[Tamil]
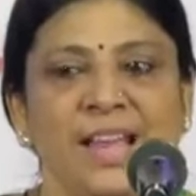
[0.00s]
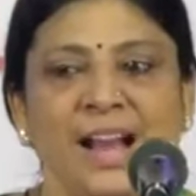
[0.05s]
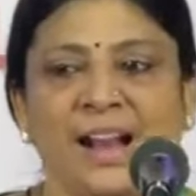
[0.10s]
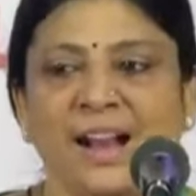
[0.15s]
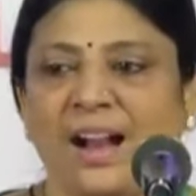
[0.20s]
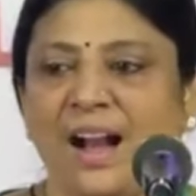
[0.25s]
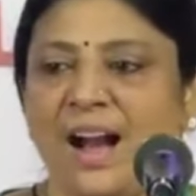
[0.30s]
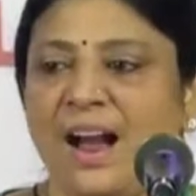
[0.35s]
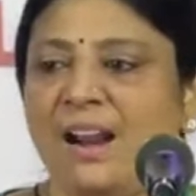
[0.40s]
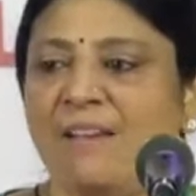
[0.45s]

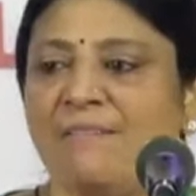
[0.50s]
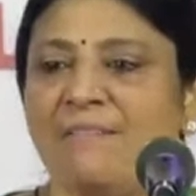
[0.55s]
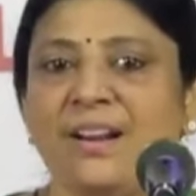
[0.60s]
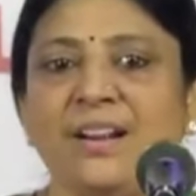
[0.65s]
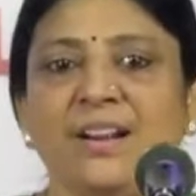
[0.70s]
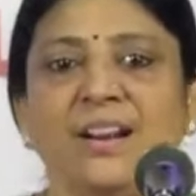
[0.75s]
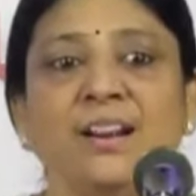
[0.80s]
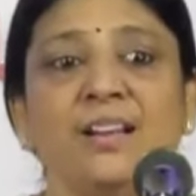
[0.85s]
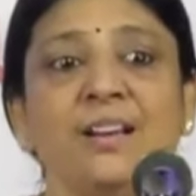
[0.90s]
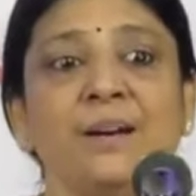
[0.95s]
என் காலை
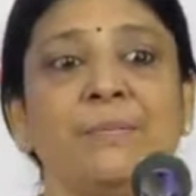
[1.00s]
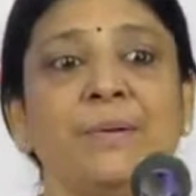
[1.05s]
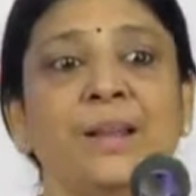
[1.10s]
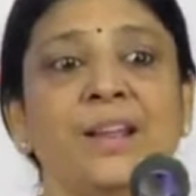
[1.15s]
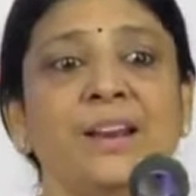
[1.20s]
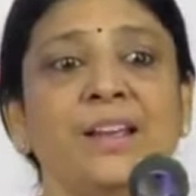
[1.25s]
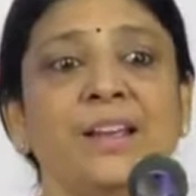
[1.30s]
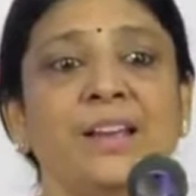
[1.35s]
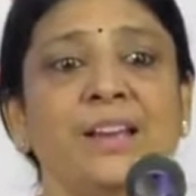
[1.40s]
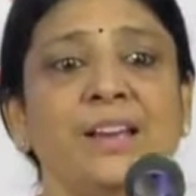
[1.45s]
வெட்டிடு
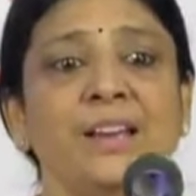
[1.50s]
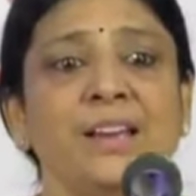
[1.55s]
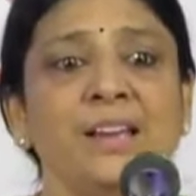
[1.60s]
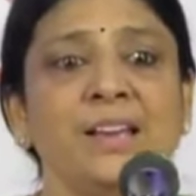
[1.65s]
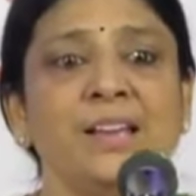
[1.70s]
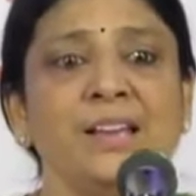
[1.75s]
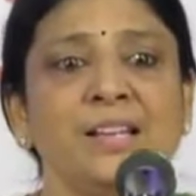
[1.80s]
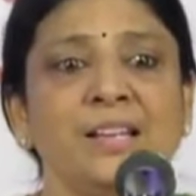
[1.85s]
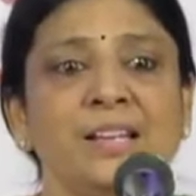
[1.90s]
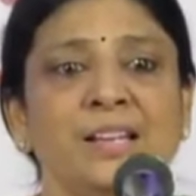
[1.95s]
அப்படின்னு
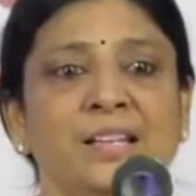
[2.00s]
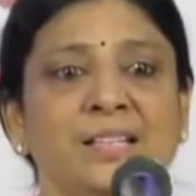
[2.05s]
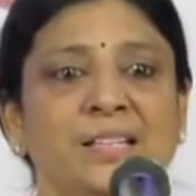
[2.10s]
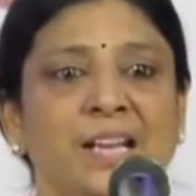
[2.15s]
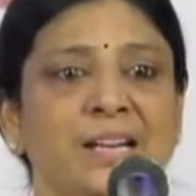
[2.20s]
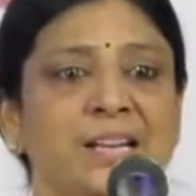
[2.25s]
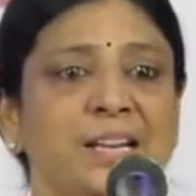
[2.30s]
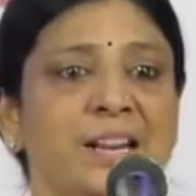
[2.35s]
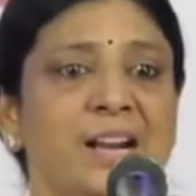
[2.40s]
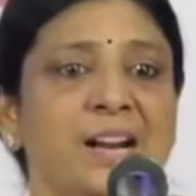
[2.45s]

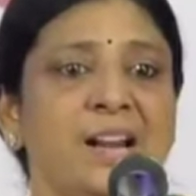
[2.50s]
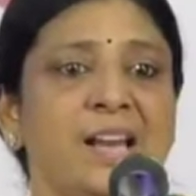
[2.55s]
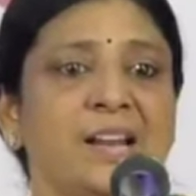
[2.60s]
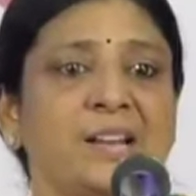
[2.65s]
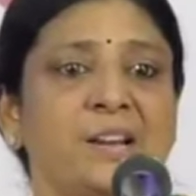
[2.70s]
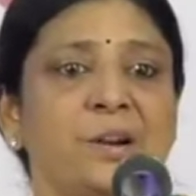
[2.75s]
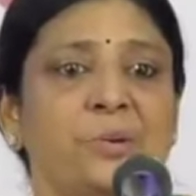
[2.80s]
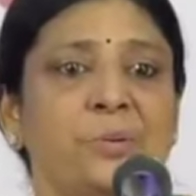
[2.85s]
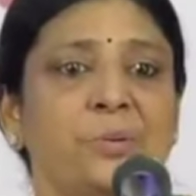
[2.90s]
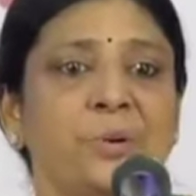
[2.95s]
தன் கீழே
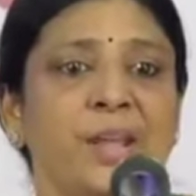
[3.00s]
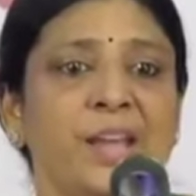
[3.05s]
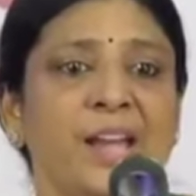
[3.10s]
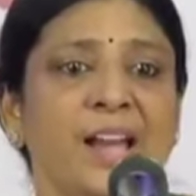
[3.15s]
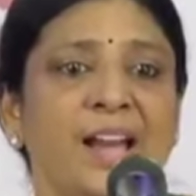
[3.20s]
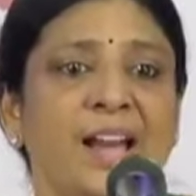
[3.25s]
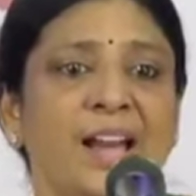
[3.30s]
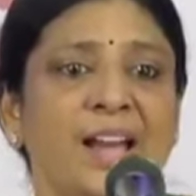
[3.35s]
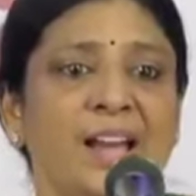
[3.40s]
இருக்கக்கூடிய